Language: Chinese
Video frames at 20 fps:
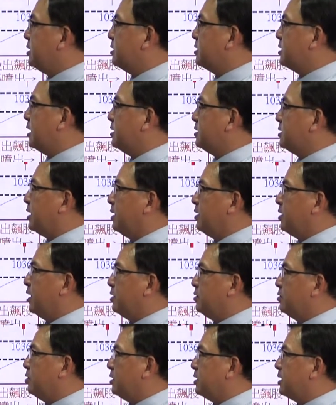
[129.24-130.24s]
零三十三
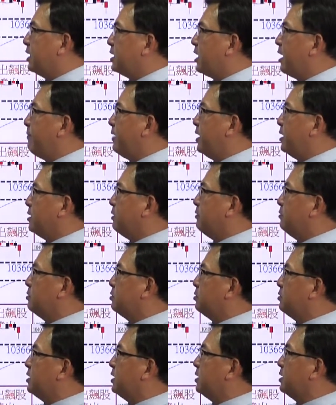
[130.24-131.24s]
点绝佳大买点
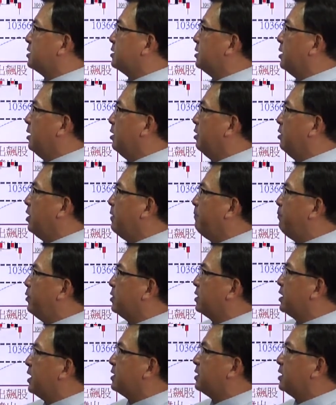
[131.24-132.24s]
出现的时候，一
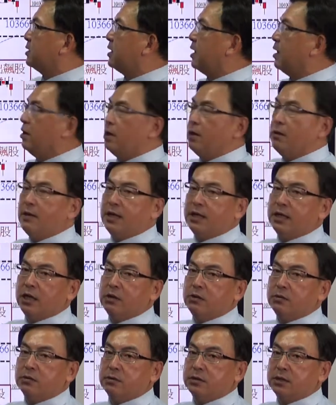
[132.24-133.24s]
波大涨到一万
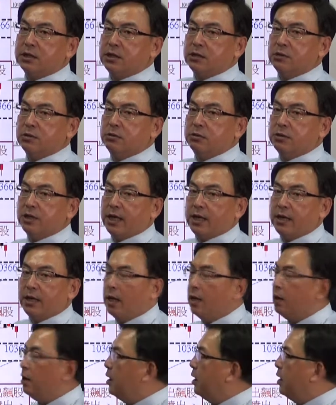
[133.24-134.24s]
零五四五点
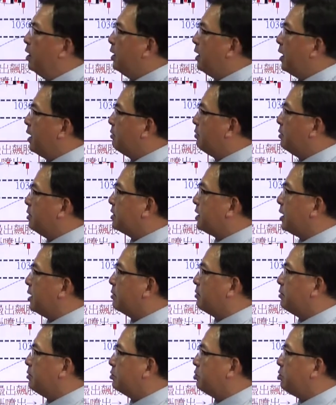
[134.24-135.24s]
哈。那我想
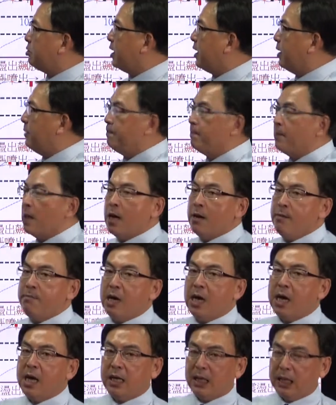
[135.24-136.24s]
过去啊，
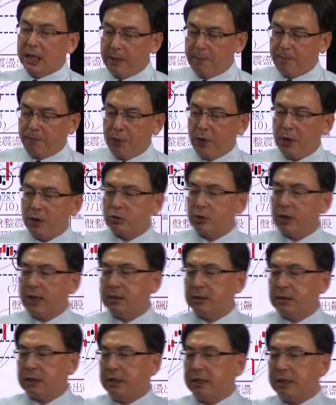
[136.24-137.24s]
每一波
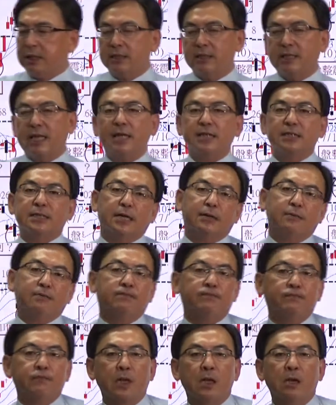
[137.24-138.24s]
段的一个大涨，
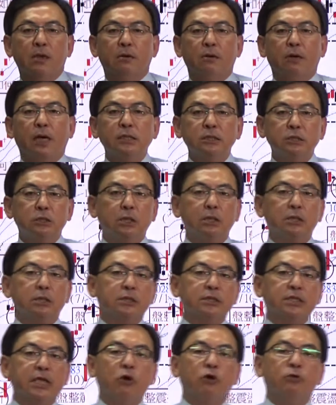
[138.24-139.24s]
完全
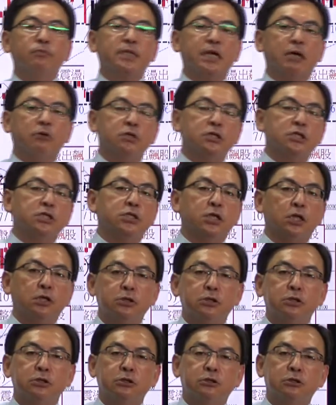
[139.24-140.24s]
都在我们掌握之中，
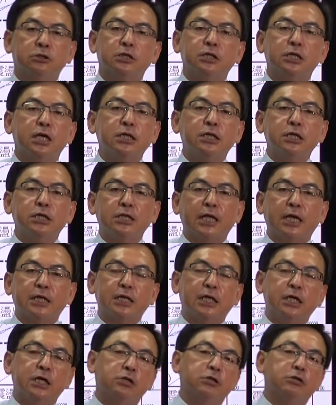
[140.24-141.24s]
我相信大
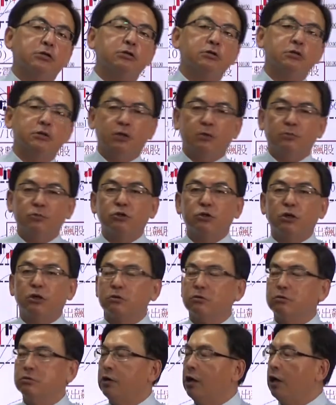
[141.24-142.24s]
家也都有目共
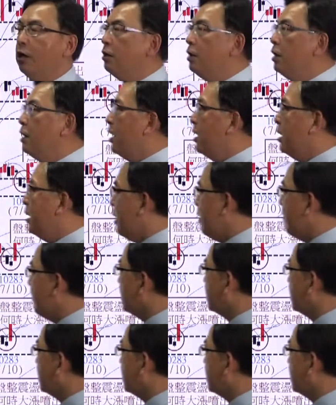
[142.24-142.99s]
睹哈。那